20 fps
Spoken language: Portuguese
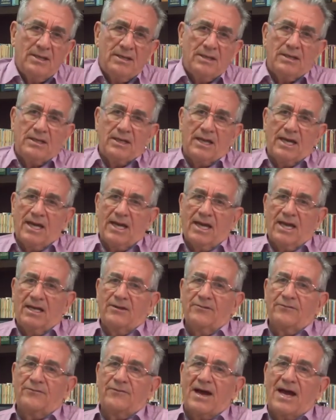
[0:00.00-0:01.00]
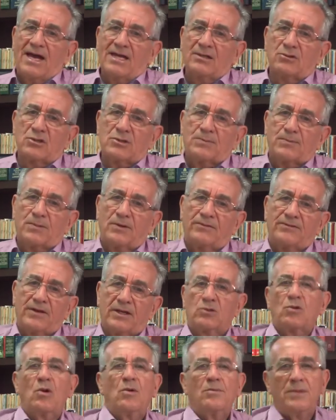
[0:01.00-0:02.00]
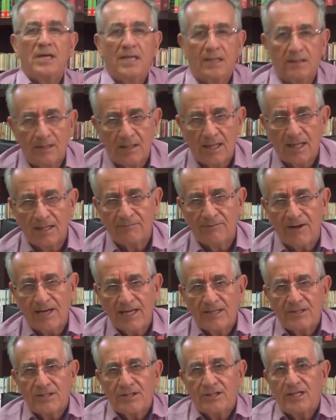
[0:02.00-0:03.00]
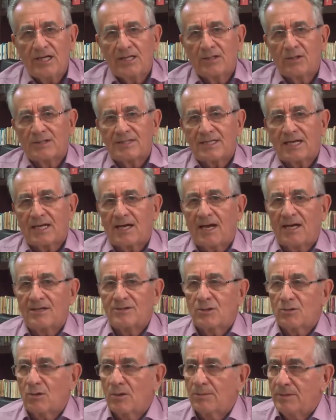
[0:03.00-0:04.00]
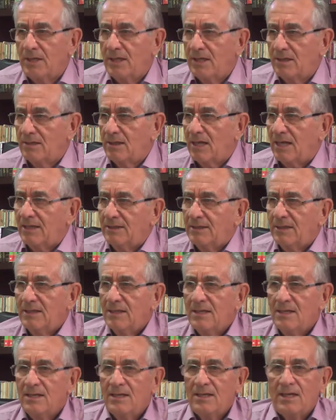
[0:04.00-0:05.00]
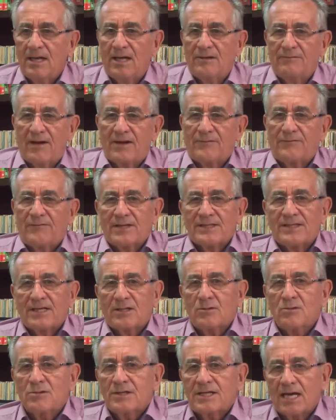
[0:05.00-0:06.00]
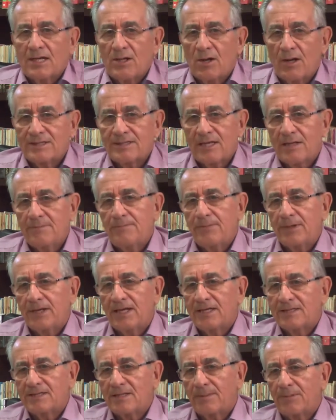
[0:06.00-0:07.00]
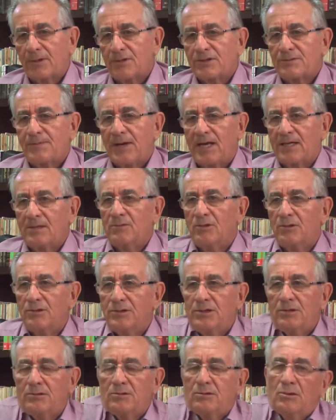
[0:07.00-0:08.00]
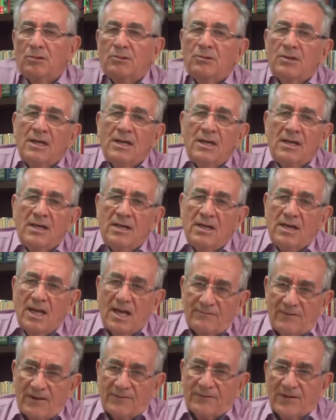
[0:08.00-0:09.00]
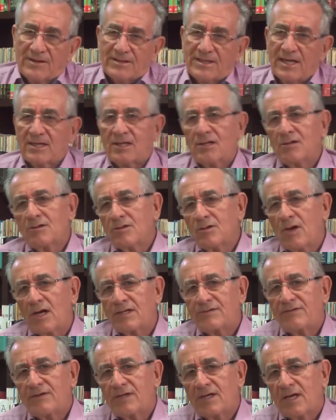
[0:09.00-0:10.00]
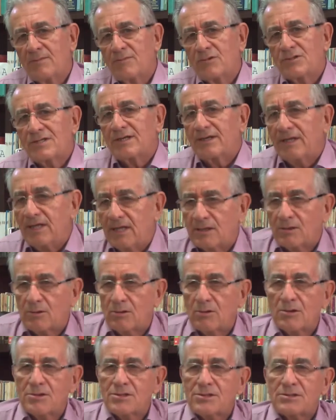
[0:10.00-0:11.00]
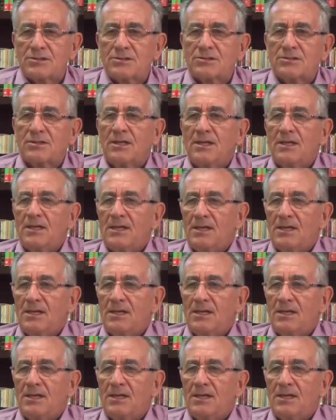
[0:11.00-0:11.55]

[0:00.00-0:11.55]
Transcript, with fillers: e ele vai nos prover comida, ele vai encher nossa casa de comida, ele vai fazer com que a nossa empresa prospere muito, ele vai fazer com que nós fiquemos ricos.